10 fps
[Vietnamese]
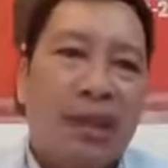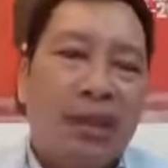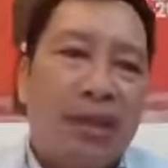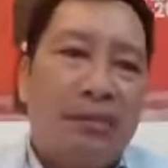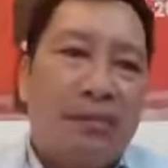
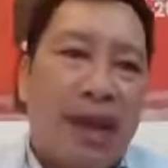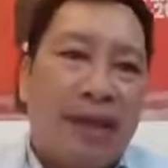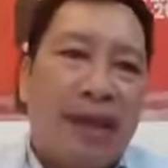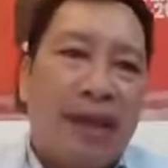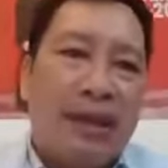nhưng mà
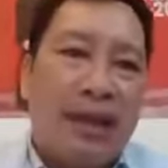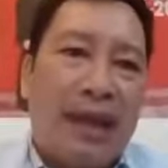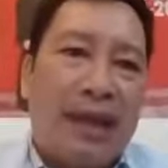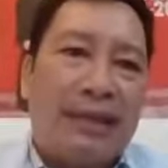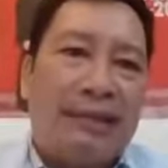nên nó
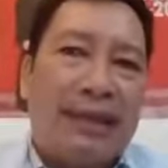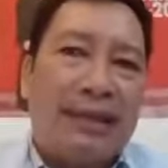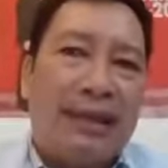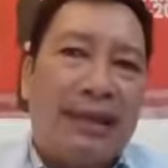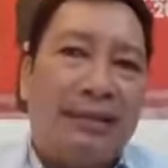là người ta
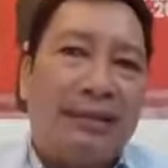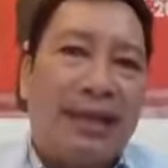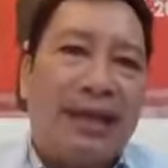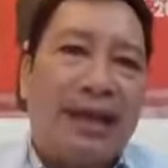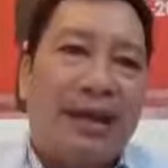chỉ
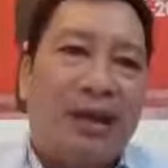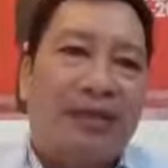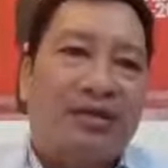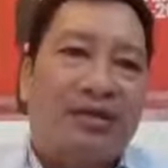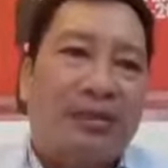thiết kế cái
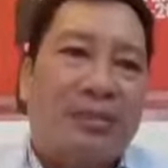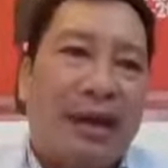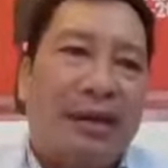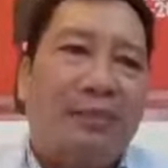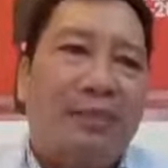loại sữa rửa
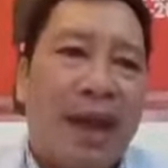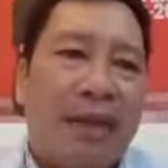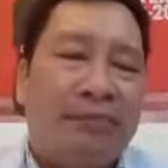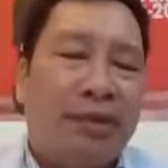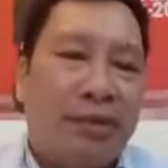mặt nó
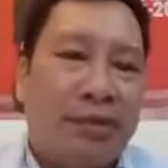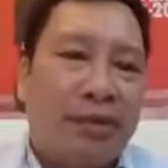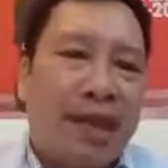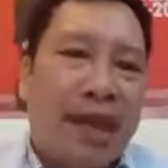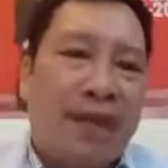mềm nó dịu
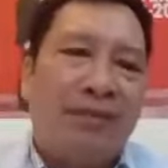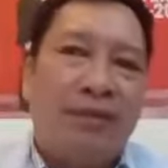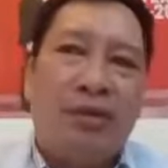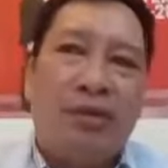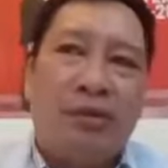nhẹ ví
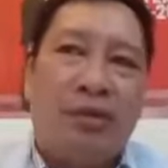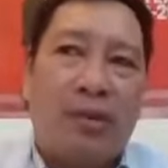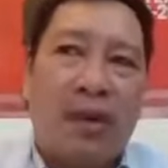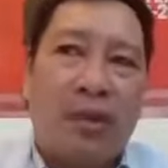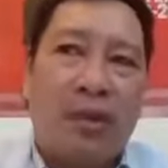dụ
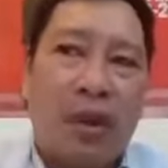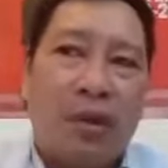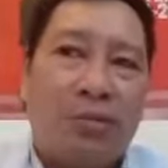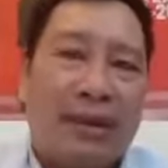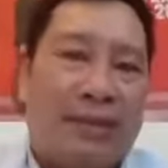dùng là hoa
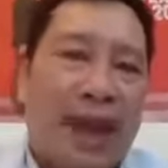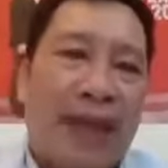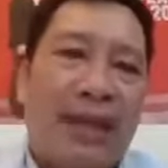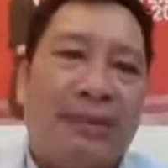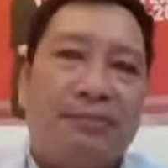cúc la
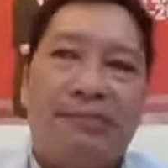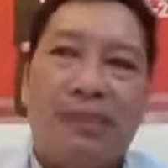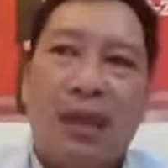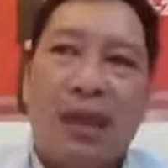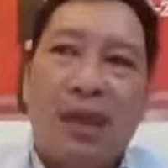mã này
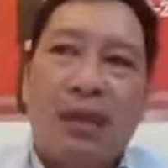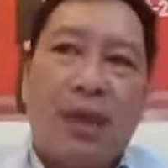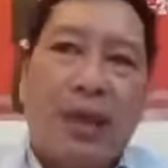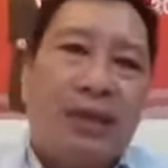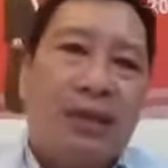
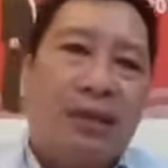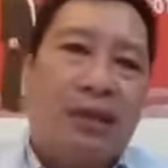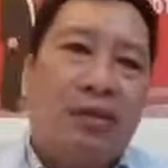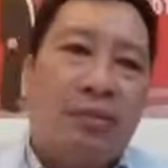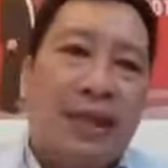hoặc là
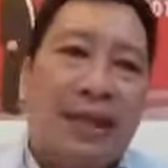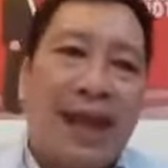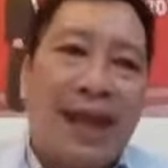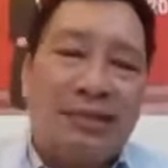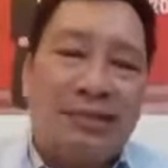những, dùng những
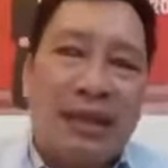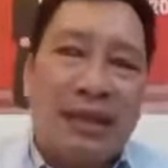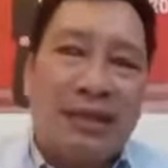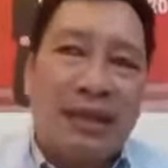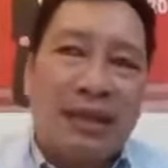hạt
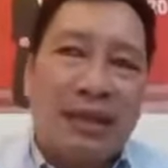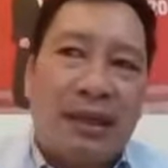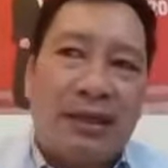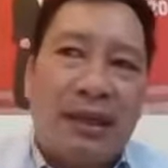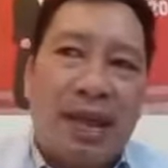à, những
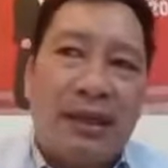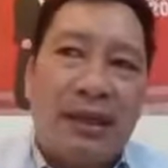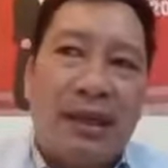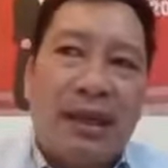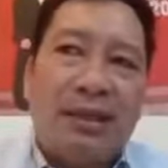những cái
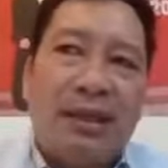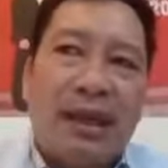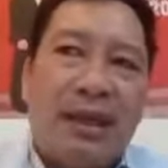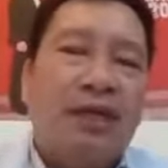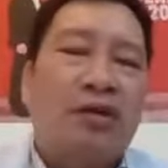
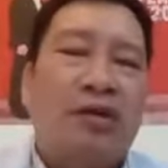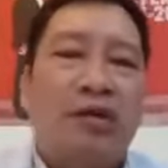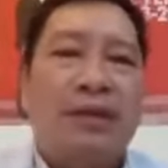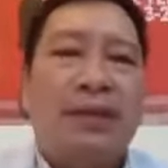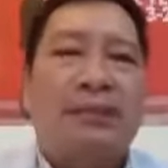à,
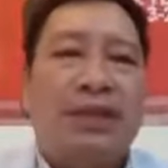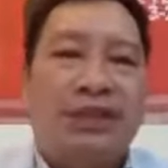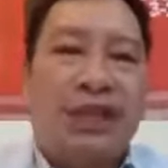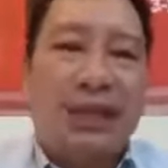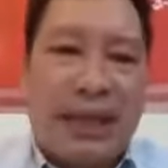hydrolipic
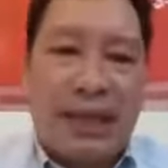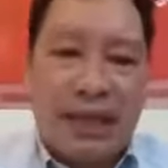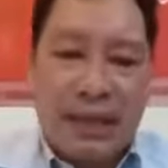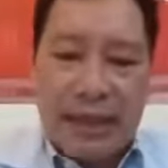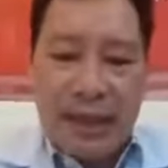matrix này
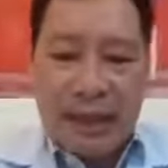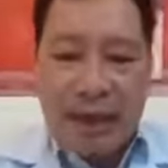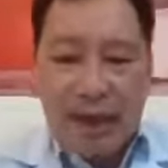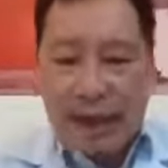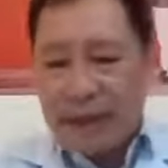à,
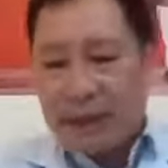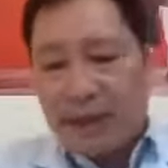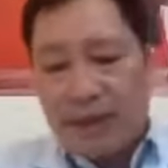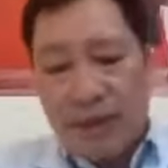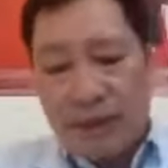đó là những cái
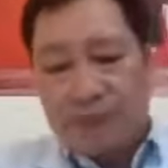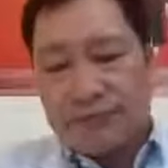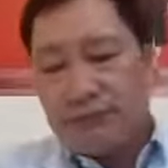thành phần